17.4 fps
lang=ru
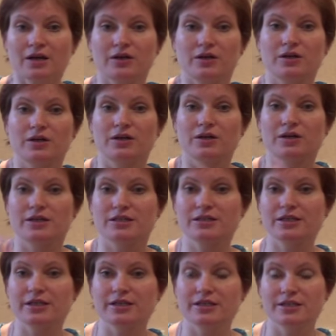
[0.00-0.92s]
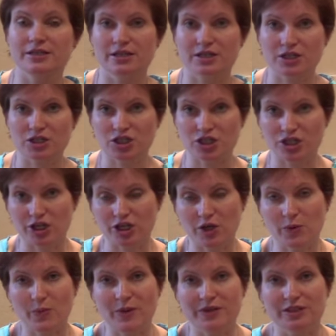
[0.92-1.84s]
Э, раскрытие
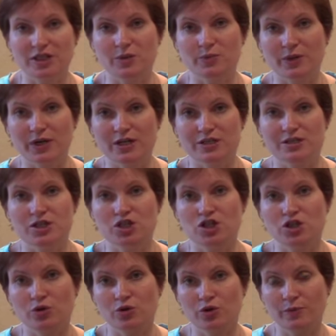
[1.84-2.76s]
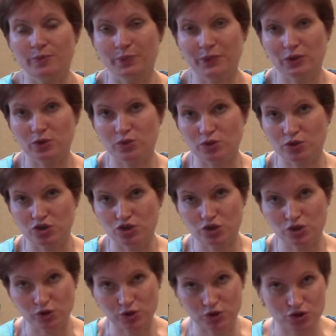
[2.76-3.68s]
шейки матки произошло до
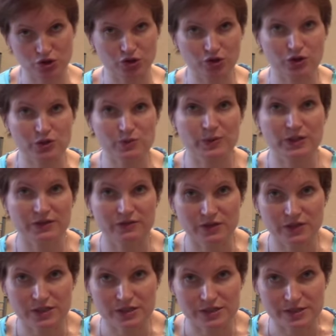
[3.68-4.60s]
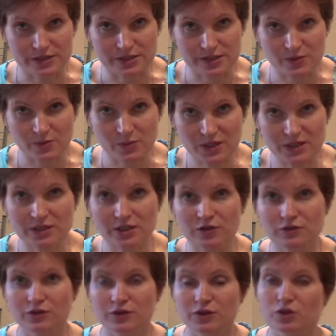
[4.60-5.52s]
4-4,5
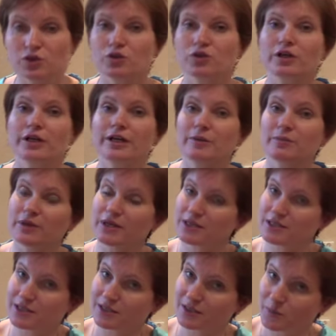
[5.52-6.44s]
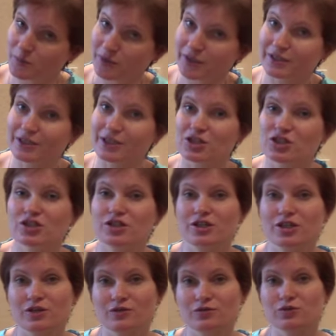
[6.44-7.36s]
сантиметров. Либо, если это было
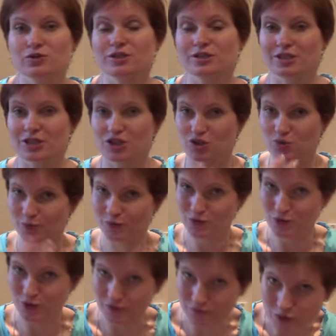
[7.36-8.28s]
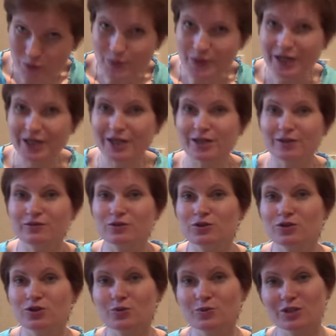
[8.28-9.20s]
отхождение вод, значит, мы все равно поехали в
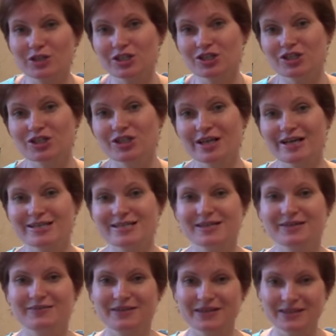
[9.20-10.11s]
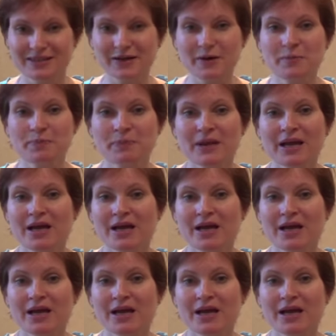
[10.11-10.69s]
роддом, не дожидаясь схваток.